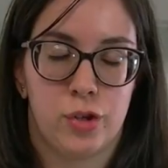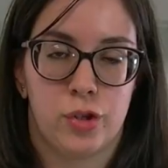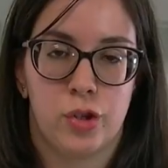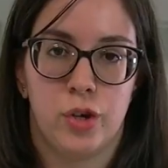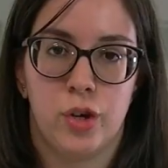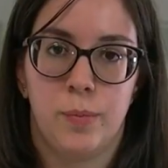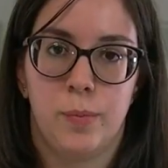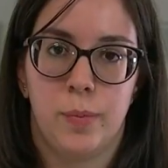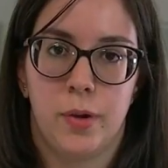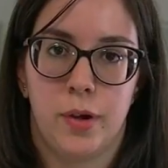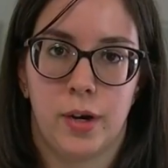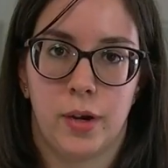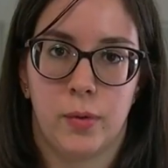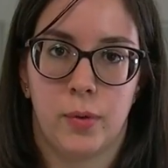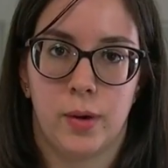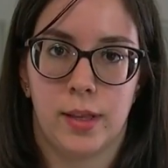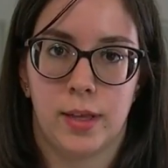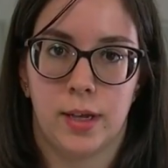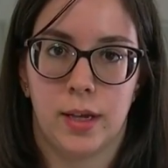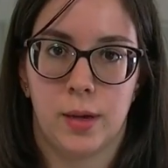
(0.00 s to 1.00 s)
es todo, pero
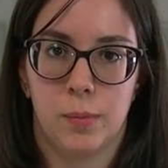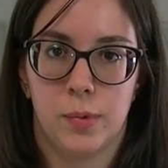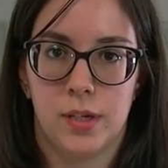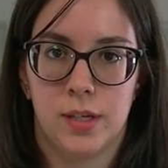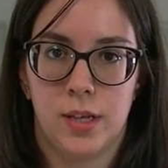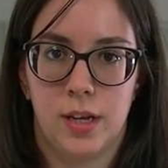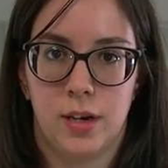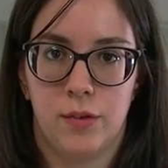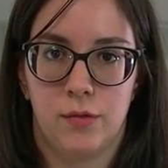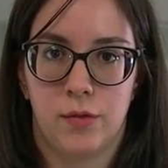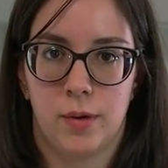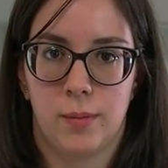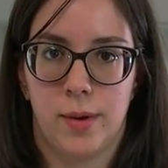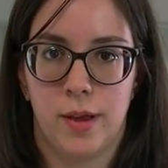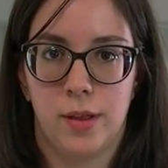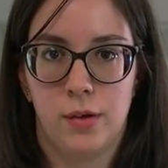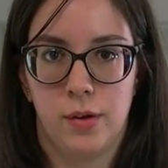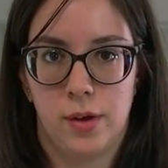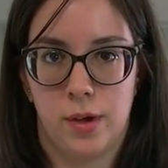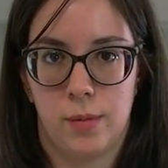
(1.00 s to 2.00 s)
recuerde que puede seguir
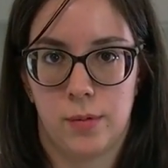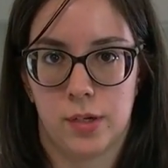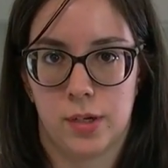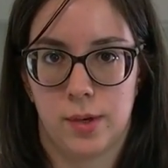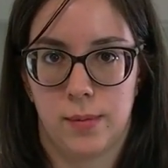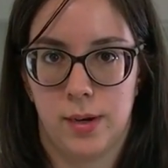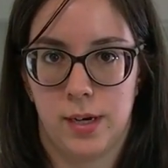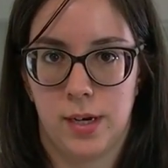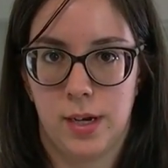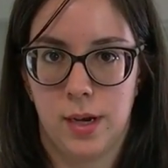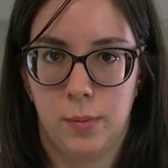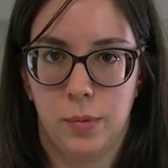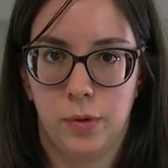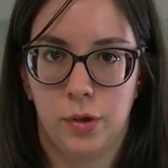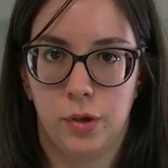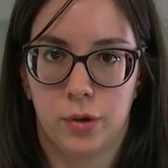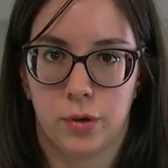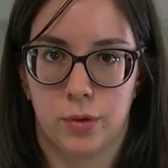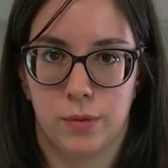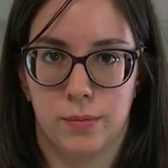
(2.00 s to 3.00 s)
informado en
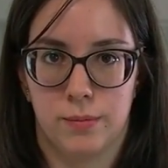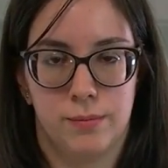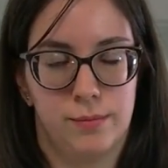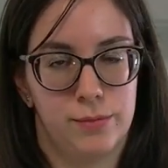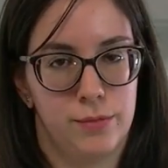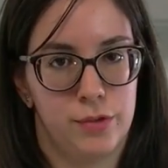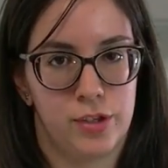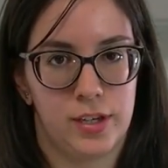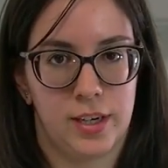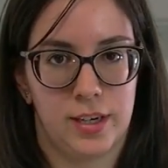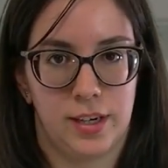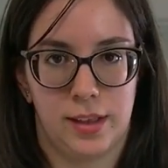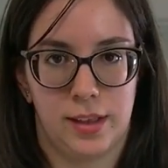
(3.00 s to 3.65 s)
bolsamania.com. Muchas